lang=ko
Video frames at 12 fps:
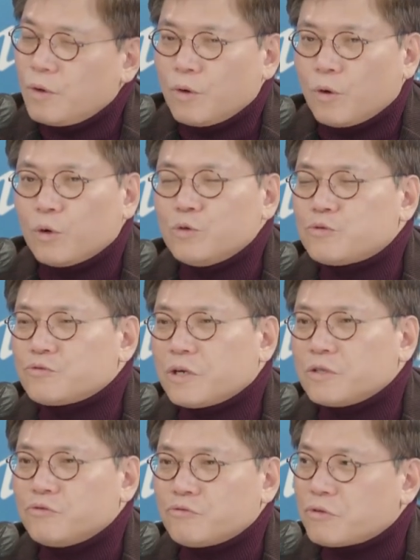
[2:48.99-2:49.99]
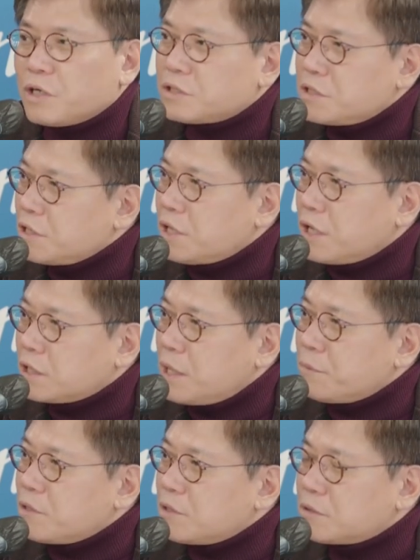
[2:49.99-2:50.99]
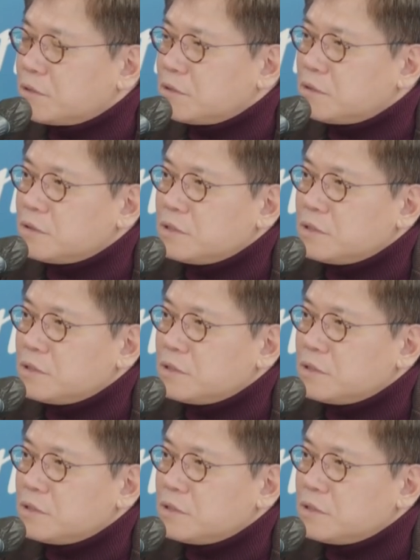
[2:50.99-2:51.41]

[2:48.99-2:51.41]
어느 순간 육 개, 칠 개 그다음에는 그